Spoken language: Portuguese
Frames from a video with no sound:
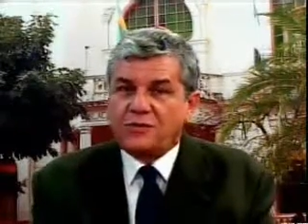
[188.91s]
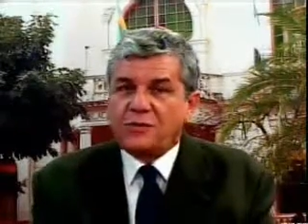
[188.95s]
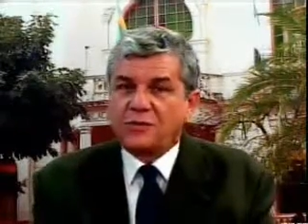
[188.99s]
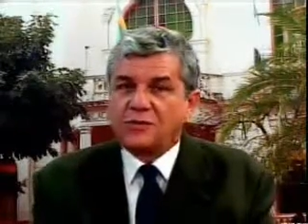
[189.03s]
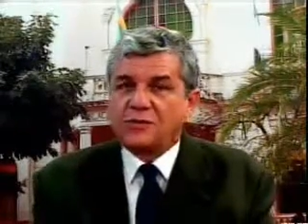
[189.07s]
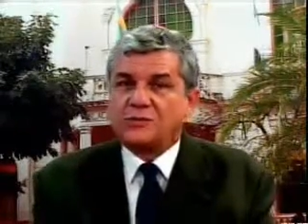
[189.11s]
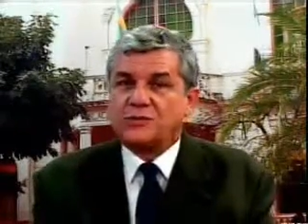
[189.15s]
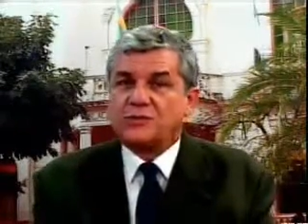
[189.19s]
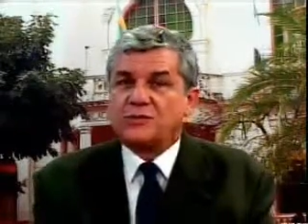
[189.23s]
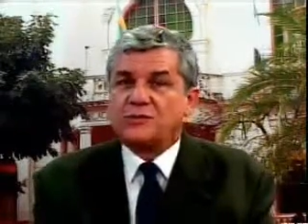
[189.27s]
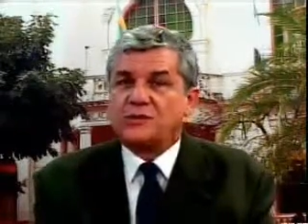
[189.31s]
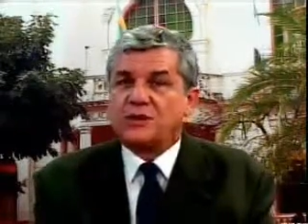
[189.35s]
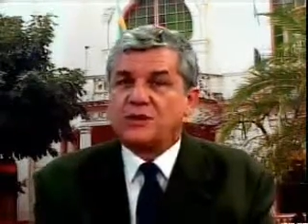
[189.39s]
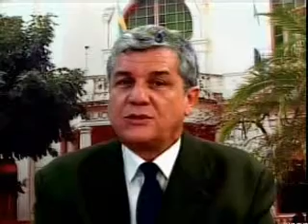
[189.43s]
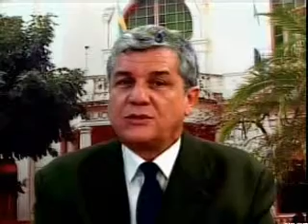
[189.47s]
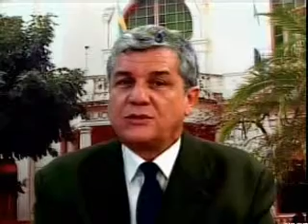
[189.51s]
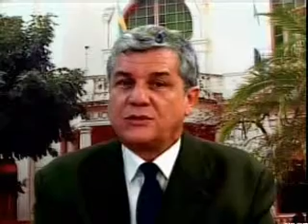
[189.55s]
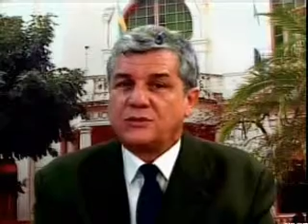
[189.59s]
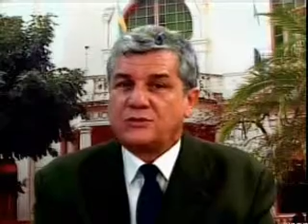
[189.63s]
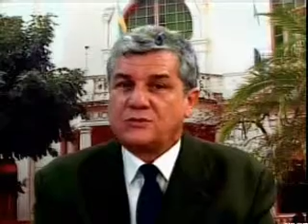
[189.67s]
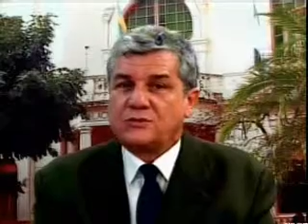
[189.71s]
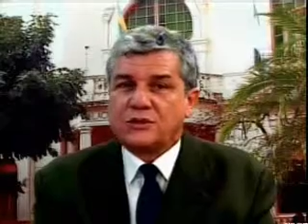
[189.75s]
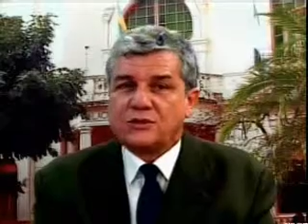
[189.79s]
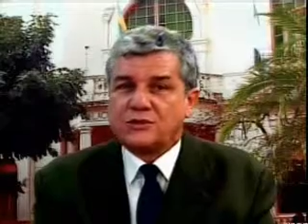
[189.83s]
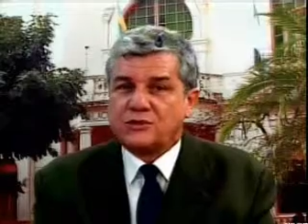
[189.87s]
Todos os dias,
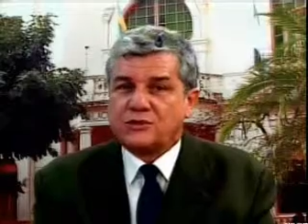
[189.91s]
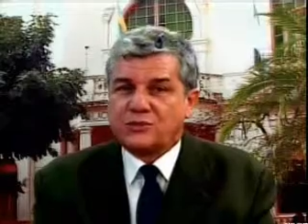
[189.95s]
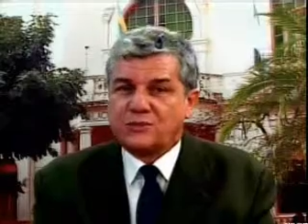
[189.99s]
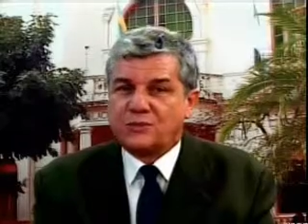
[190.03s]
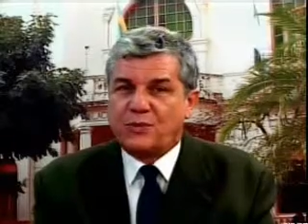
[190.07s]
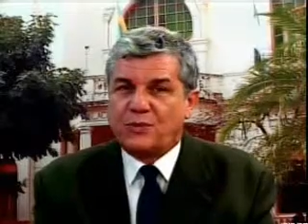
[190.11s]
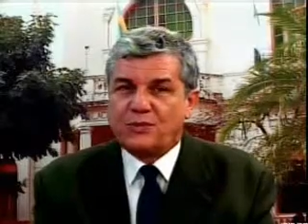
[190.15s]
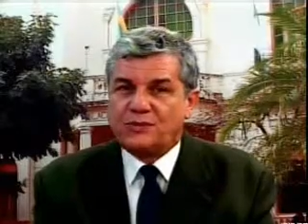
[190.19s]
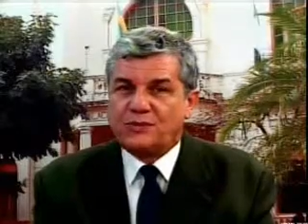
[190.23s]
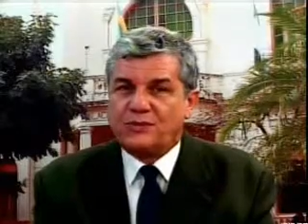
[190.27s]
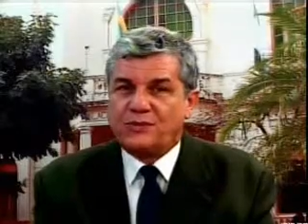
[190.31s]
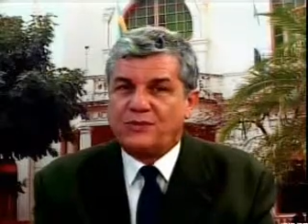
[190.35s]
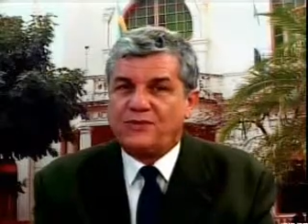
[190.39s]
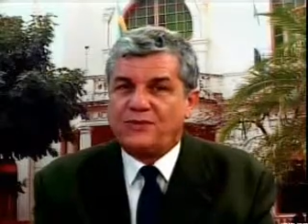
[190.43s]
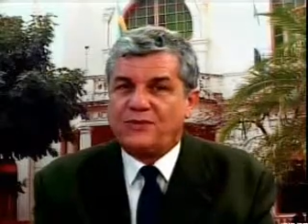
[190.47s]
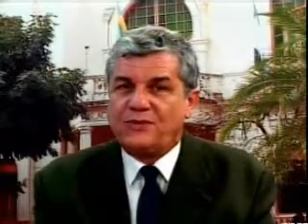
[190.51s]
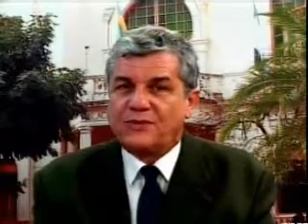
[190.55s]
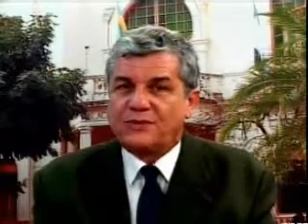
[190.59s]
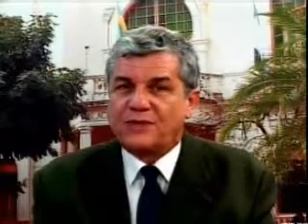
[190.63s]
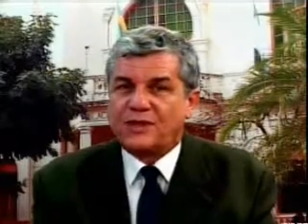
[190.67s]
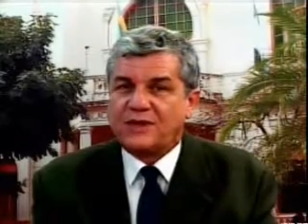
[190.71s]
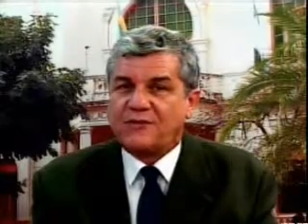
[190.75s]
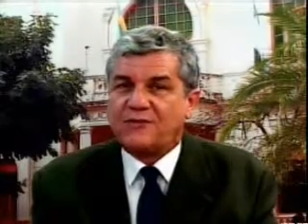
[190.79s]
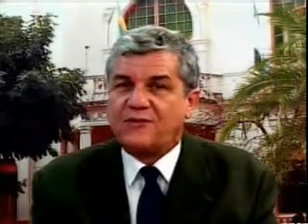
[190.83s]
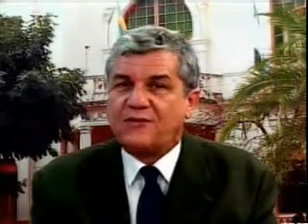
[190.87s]
sob todos os pontos de
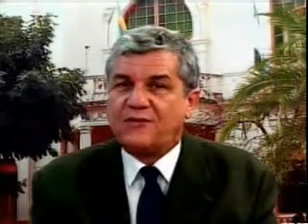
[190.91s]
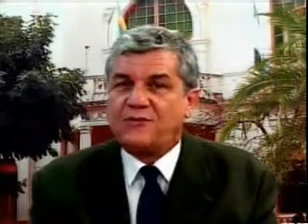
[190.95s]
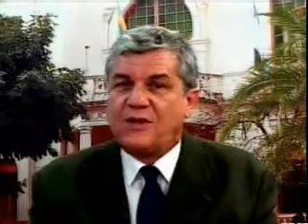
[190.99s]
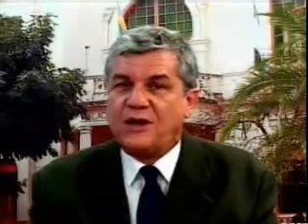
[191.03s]
vista,